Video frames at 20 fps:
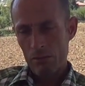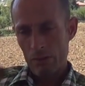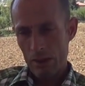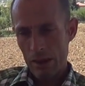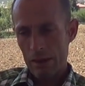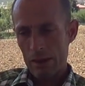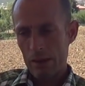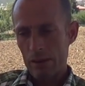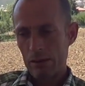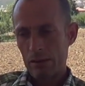
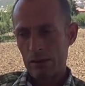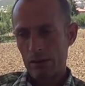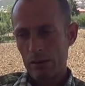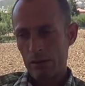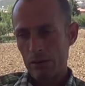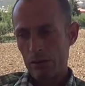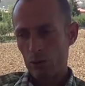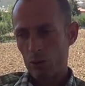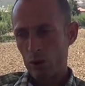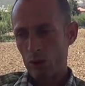Var. Ee,
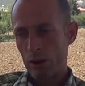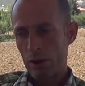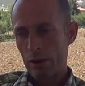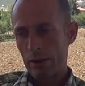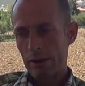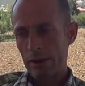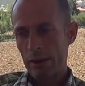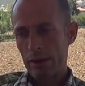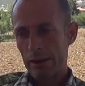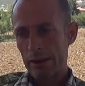şu
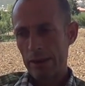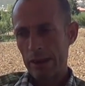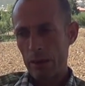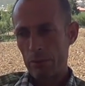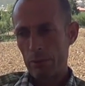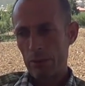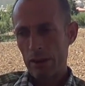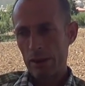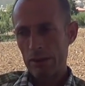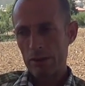anda
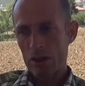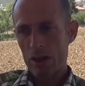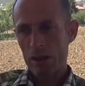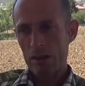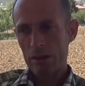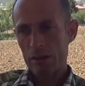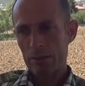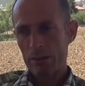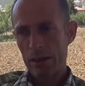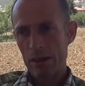yapılan
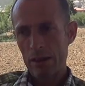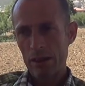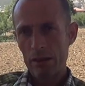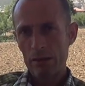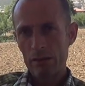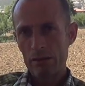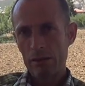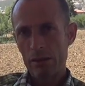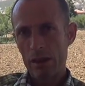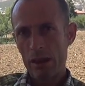çalışmayla
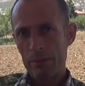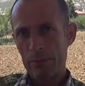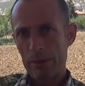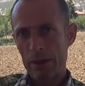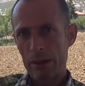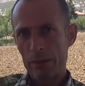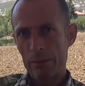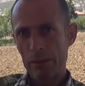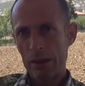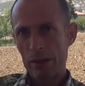hemen
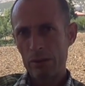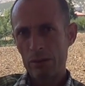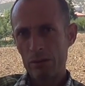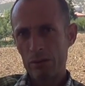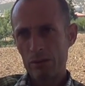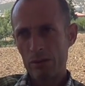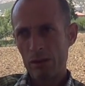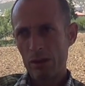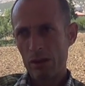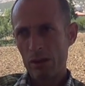hemen
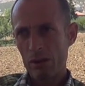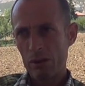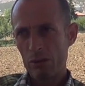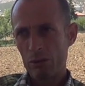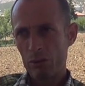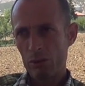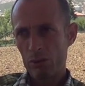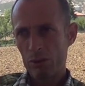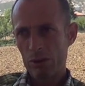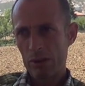e,
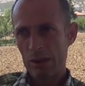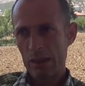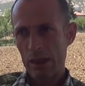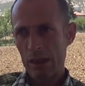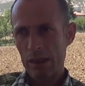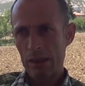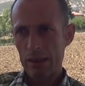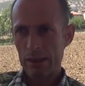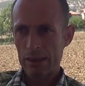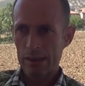
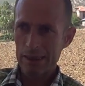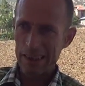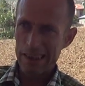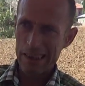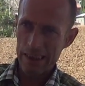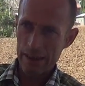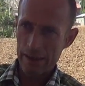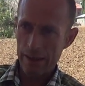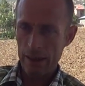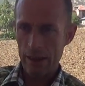yüzde 40
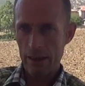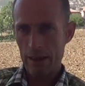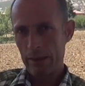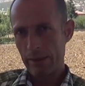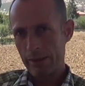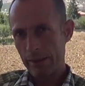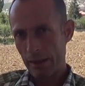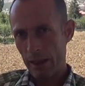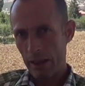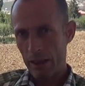ile
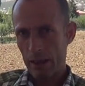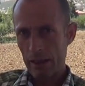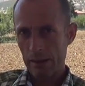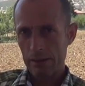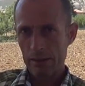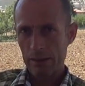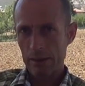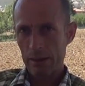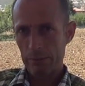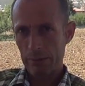50'si
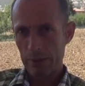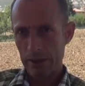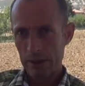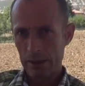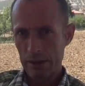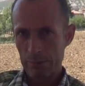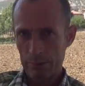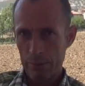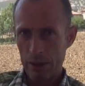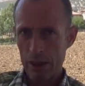arasında bir
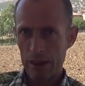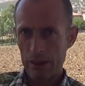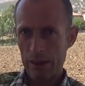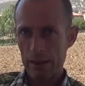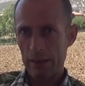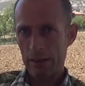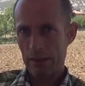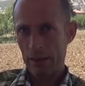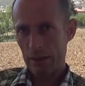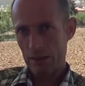
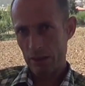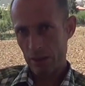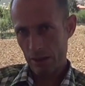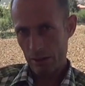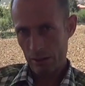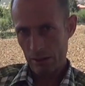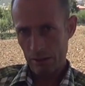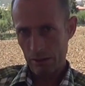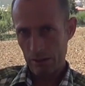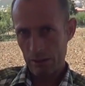parke taşı
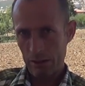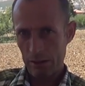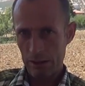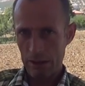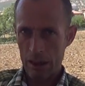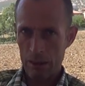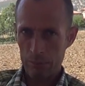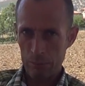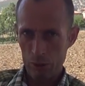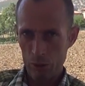
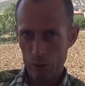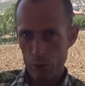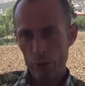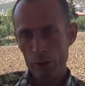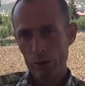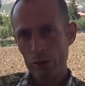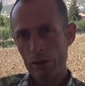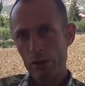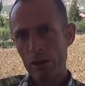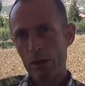
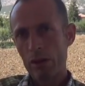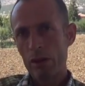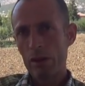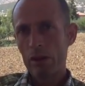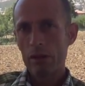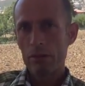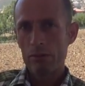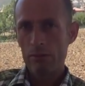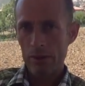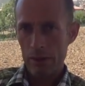yapılıyor.
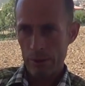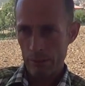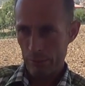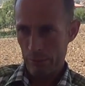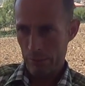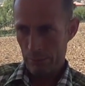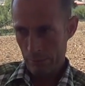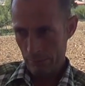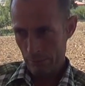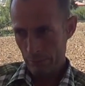Ve
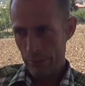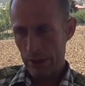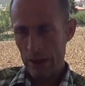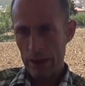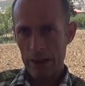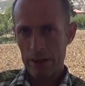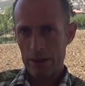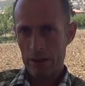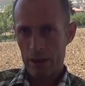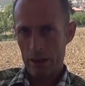
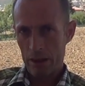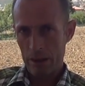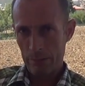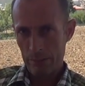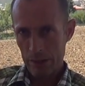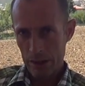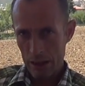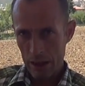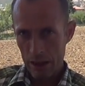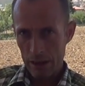
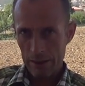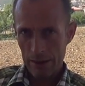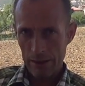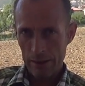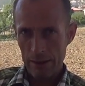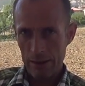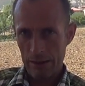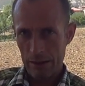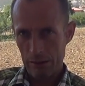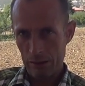birleştirilmiş halde
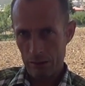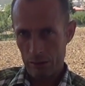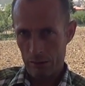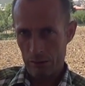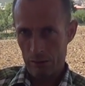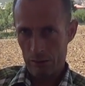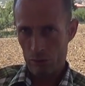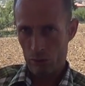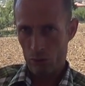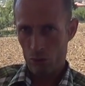de e,
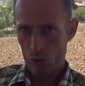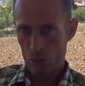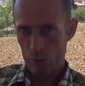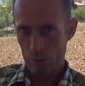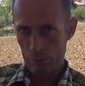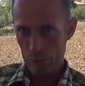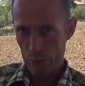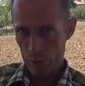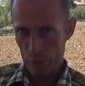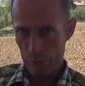çok
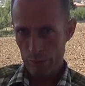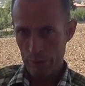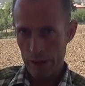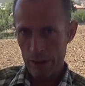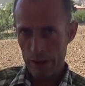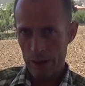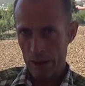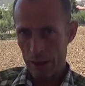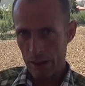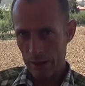büyük
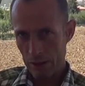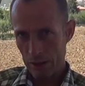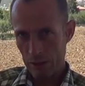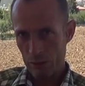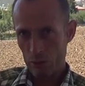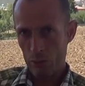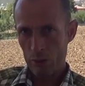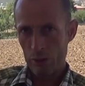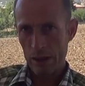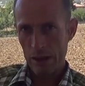bir
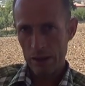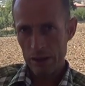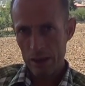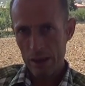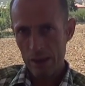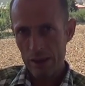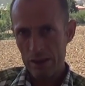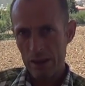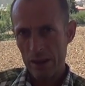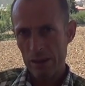açığın ortaya
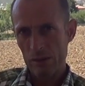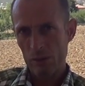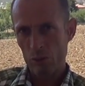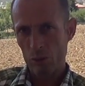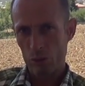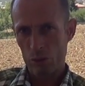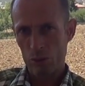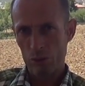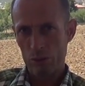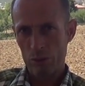çıkacağını
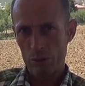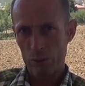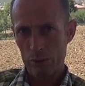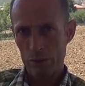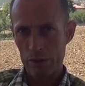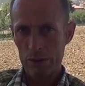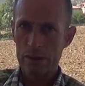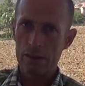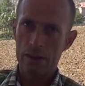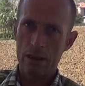
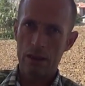düşünüyoruz.